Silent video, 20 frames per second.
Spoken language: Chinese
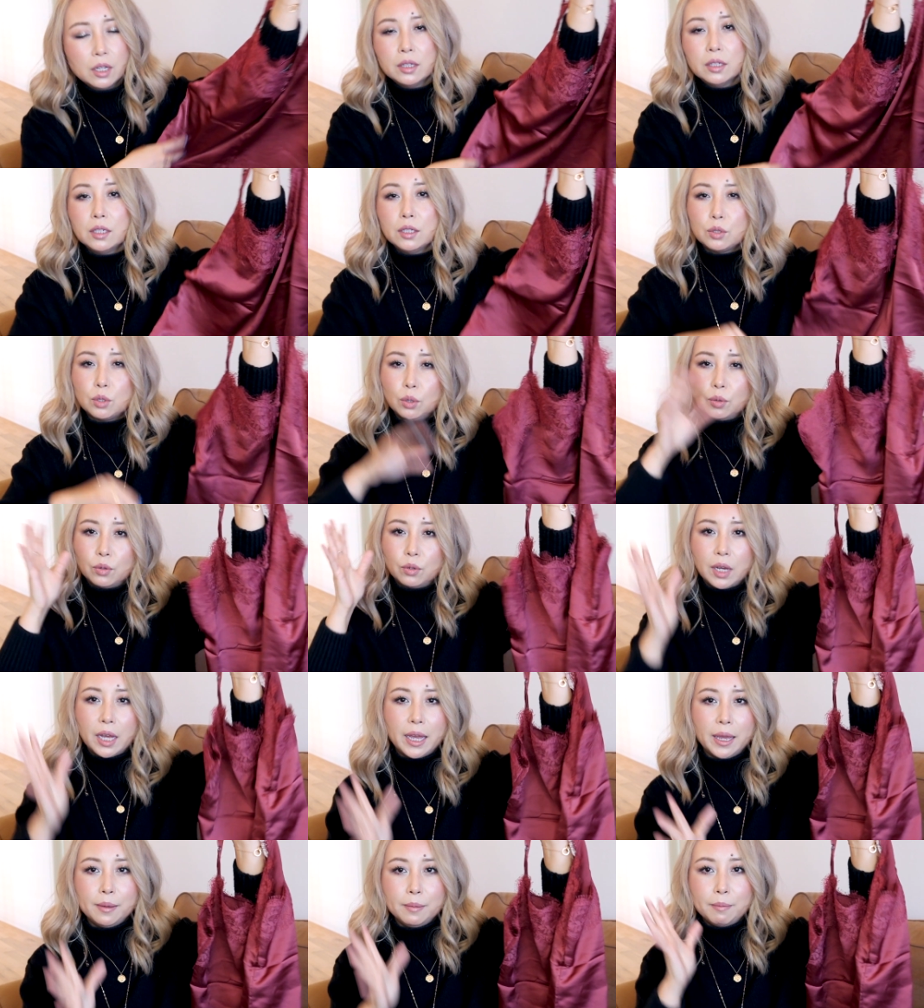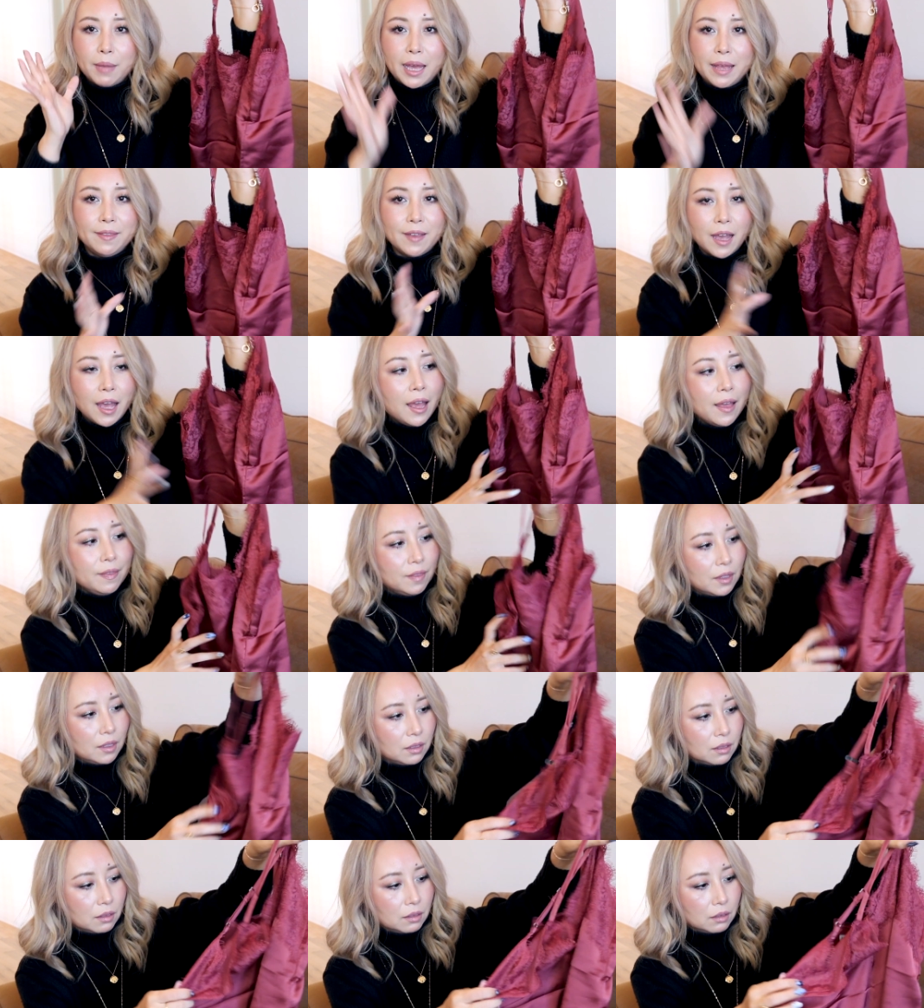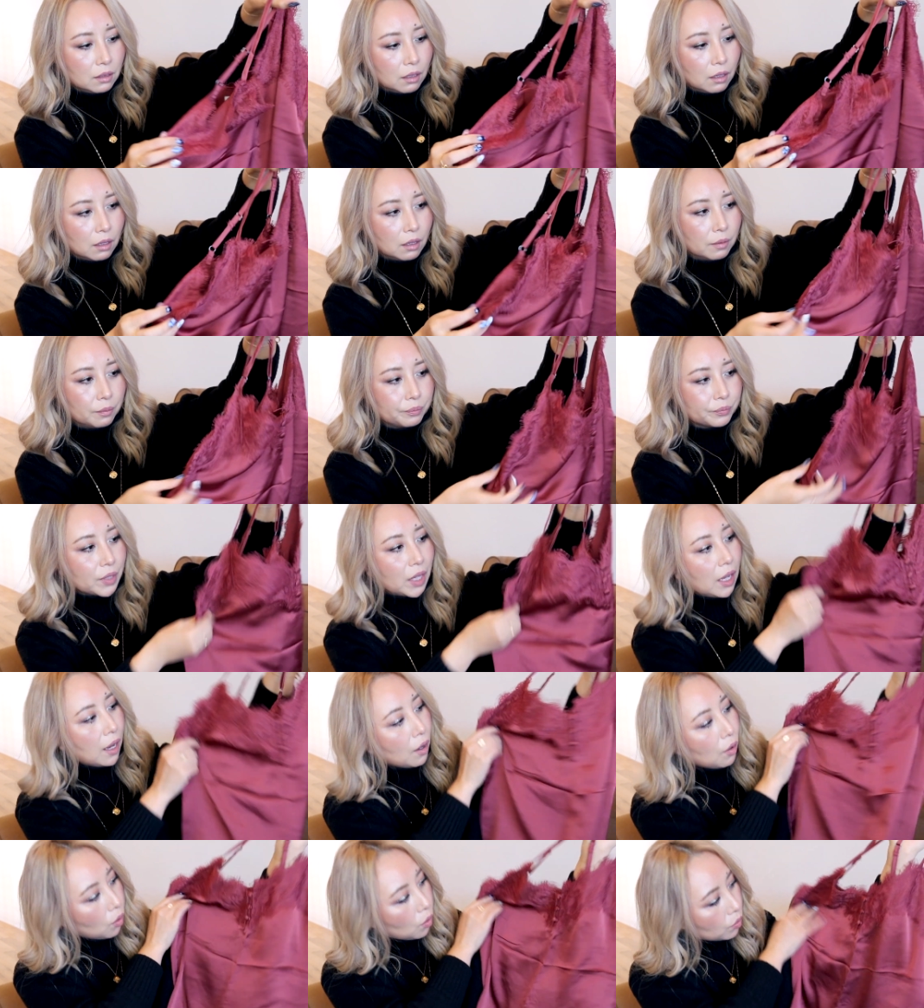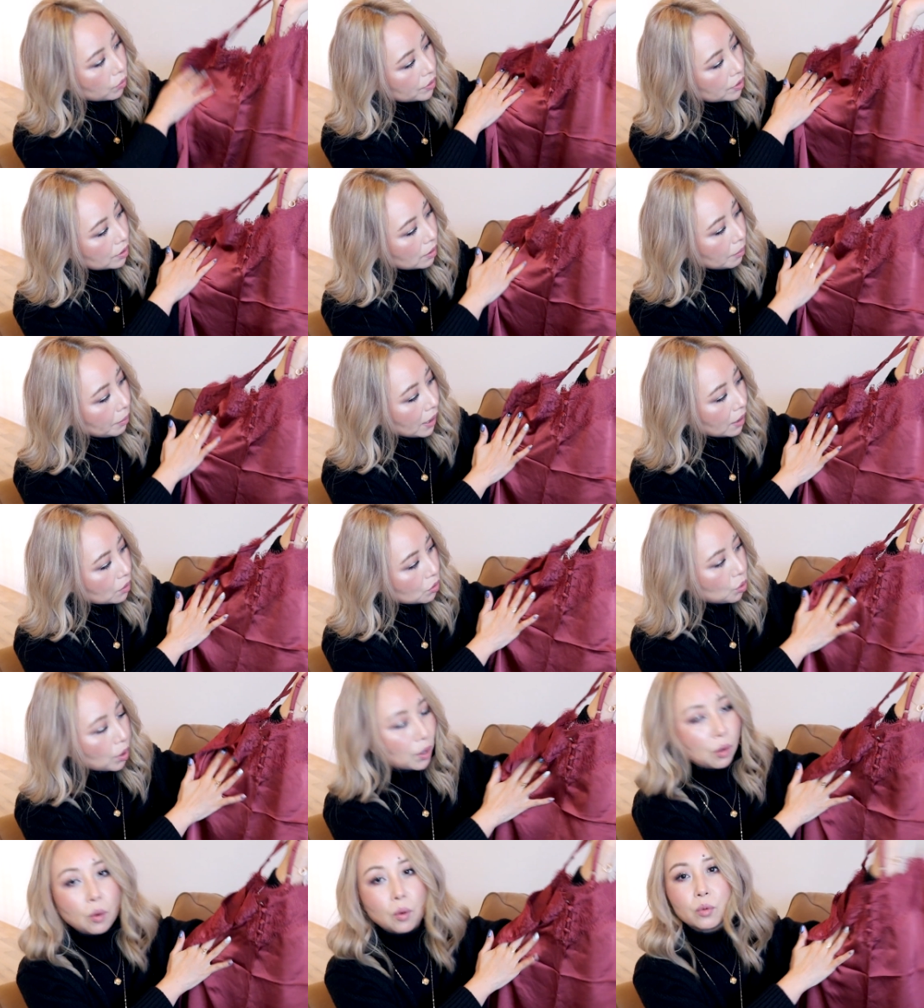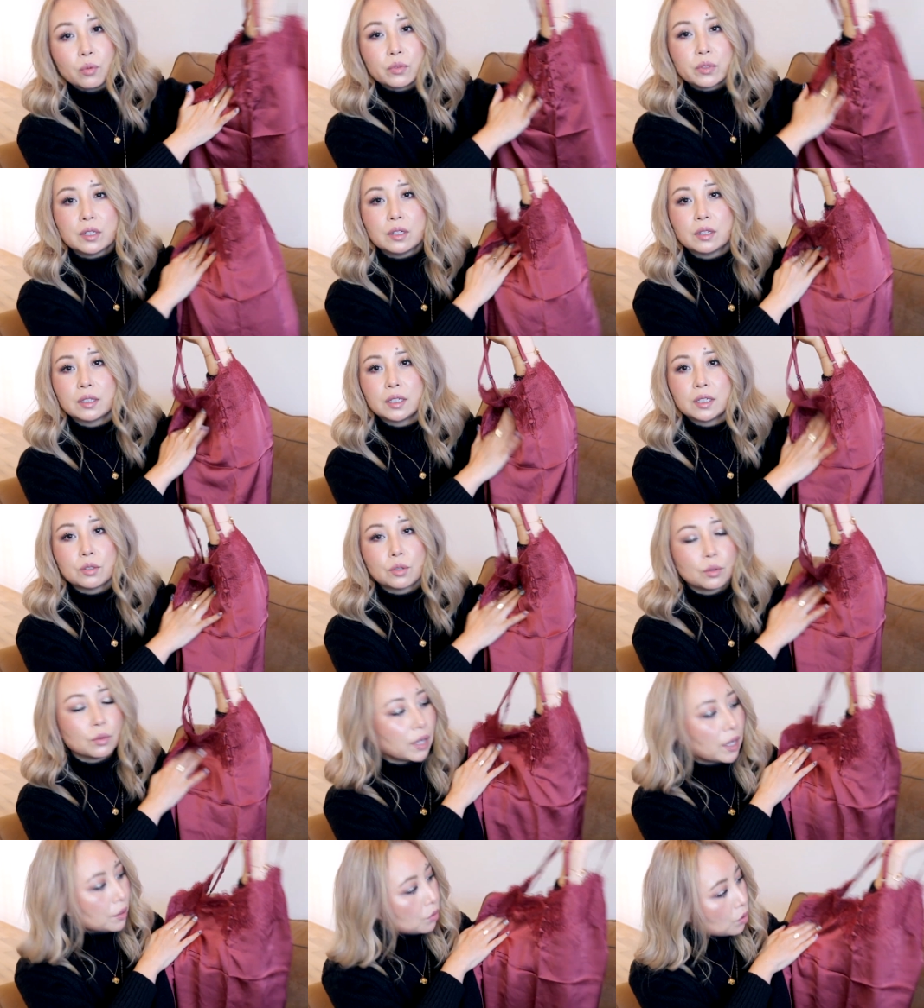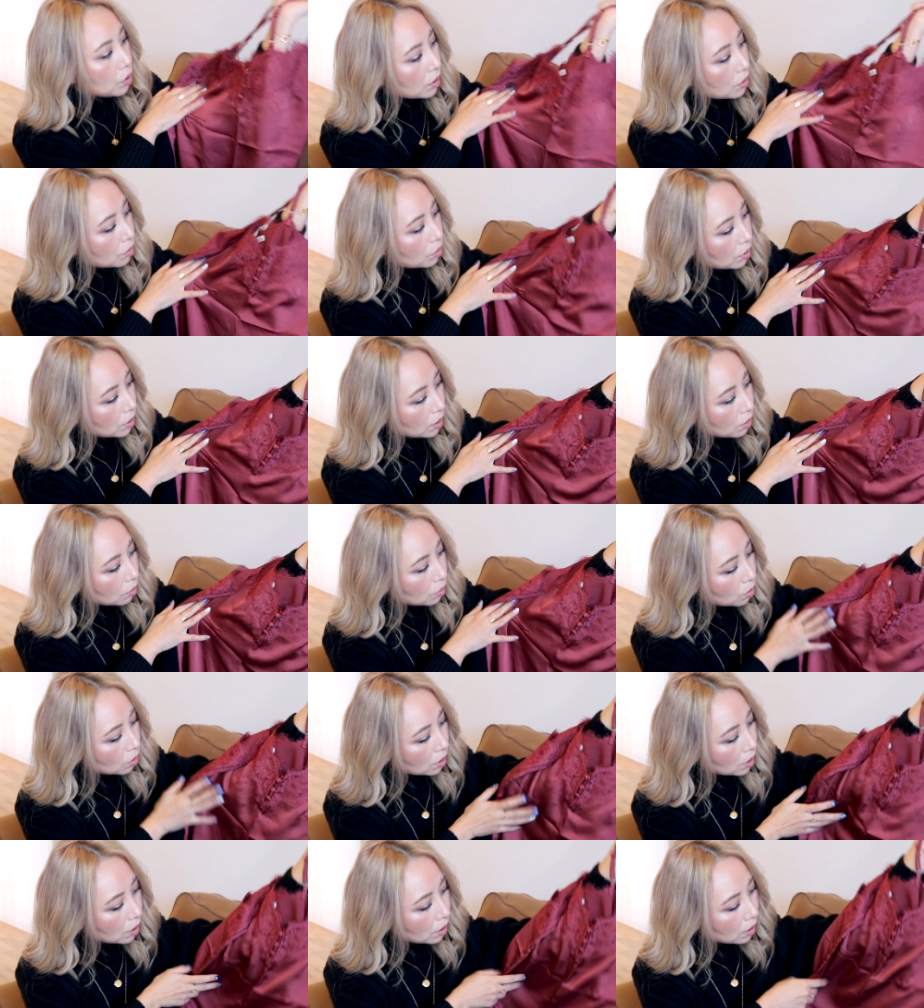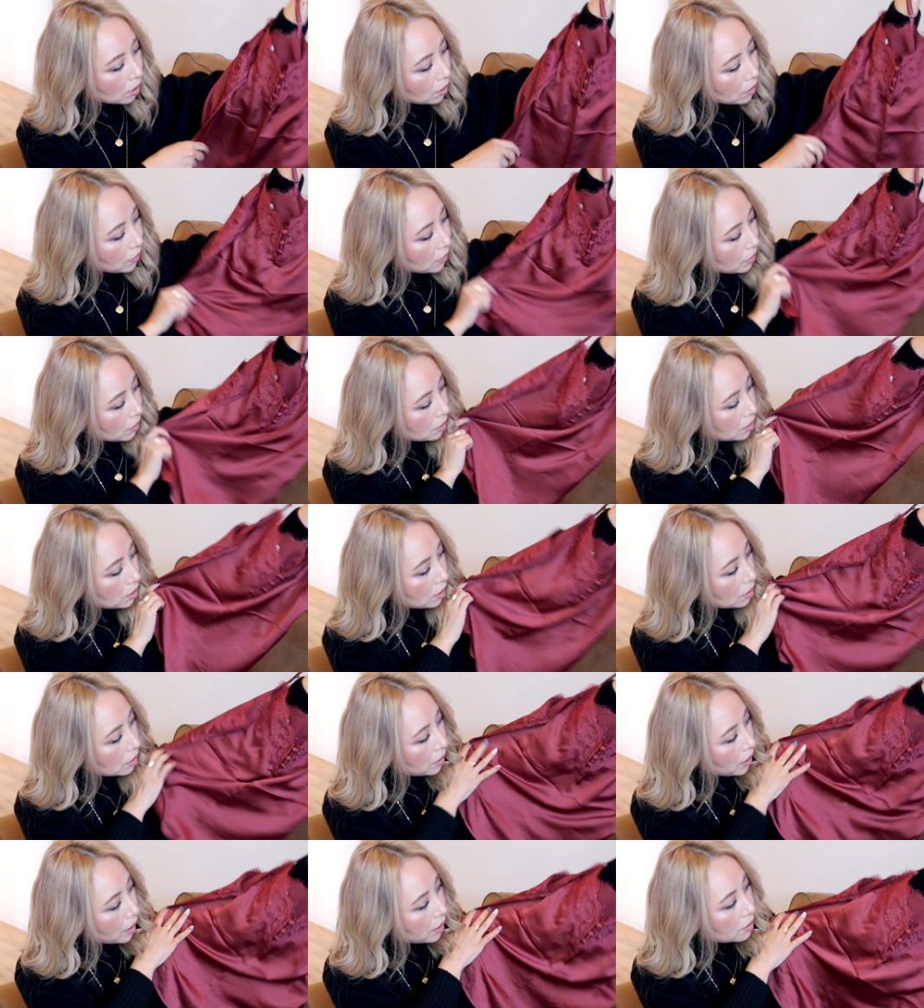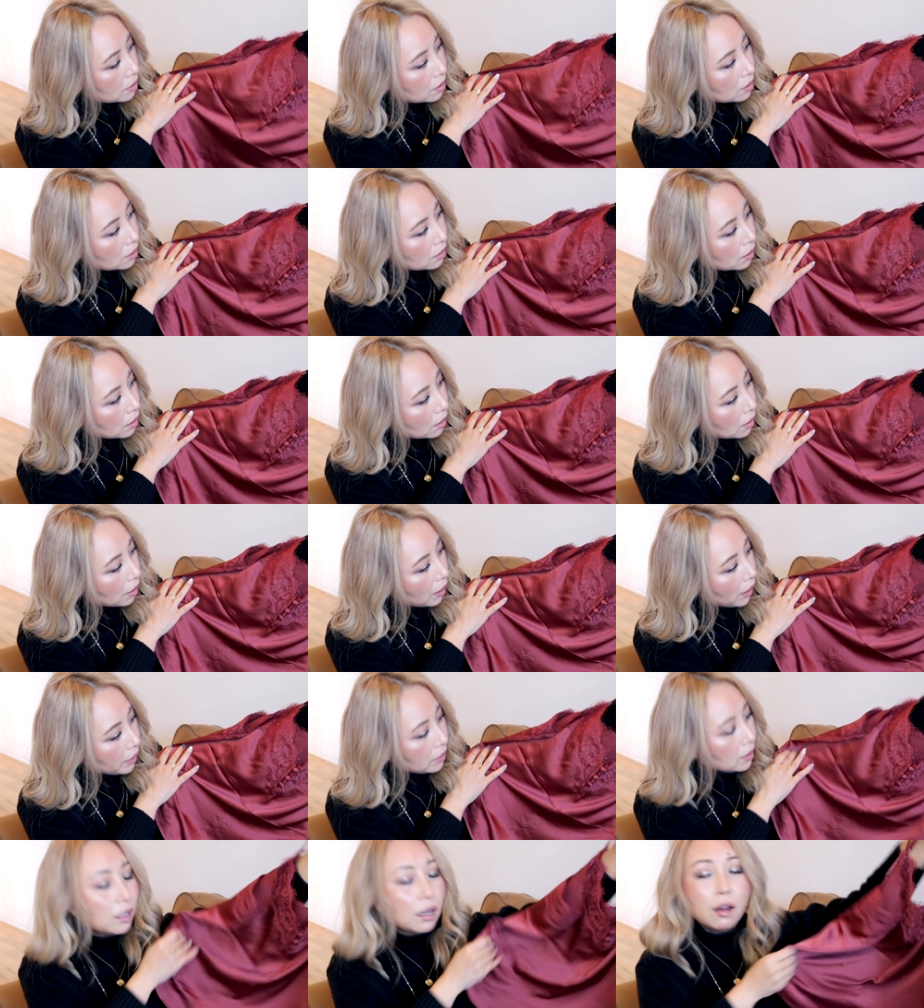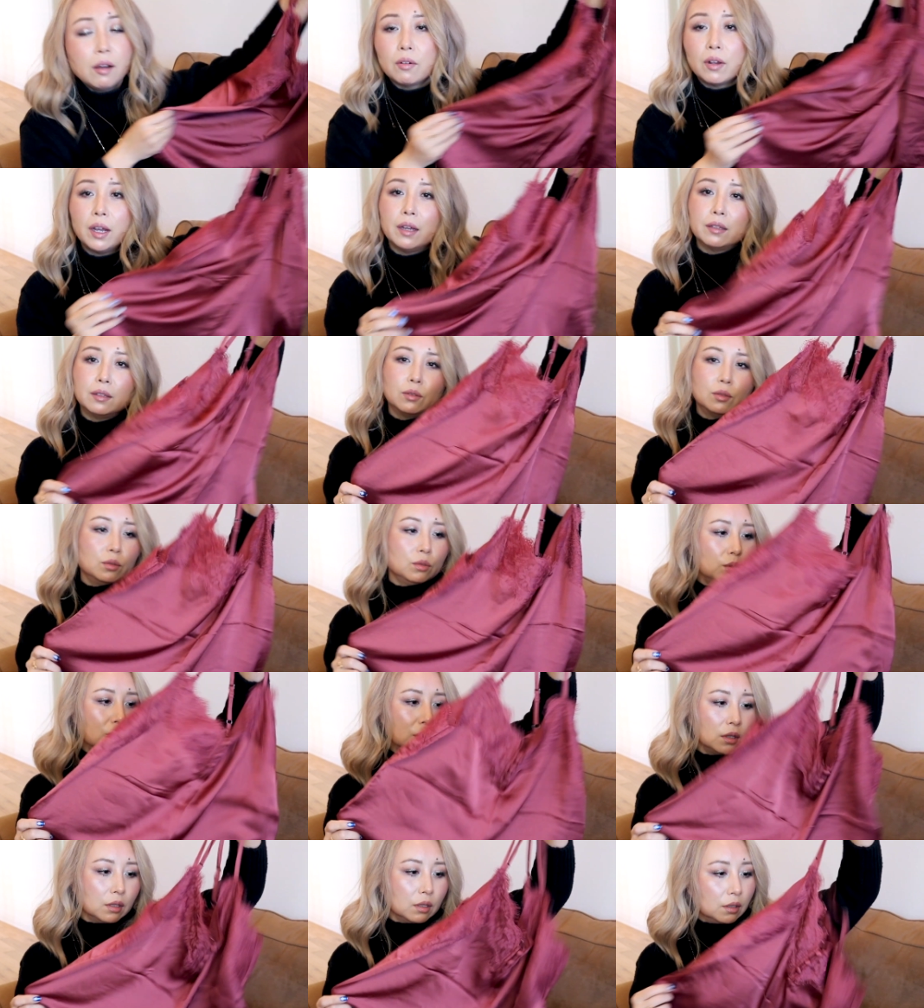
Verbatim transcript: 那种还蛮暗的一个暗红色吧，砖红色那种感觉，所以我觉得这个颜色还挺好看的。我觉得